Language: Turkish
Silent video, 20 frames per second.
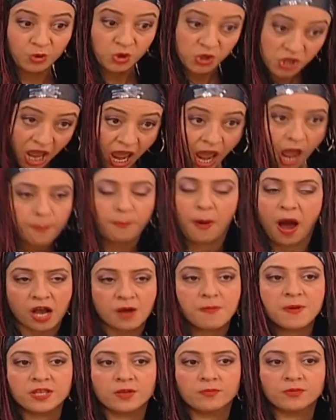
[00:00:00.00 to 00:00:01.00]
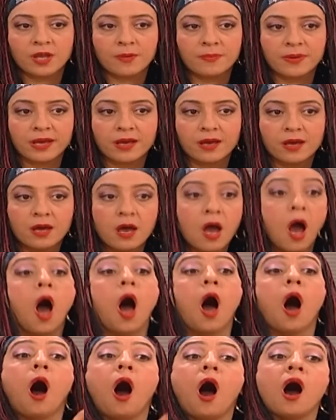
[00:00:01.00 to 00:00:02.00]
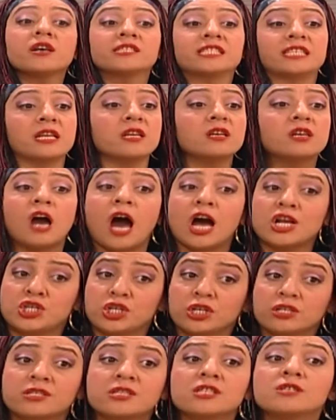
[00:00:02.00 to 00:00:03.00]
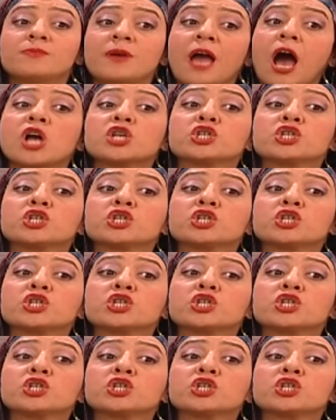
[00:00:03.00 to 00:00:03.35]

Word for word: Ne? Bakmadım tabii. Ha senin karşılıksız bir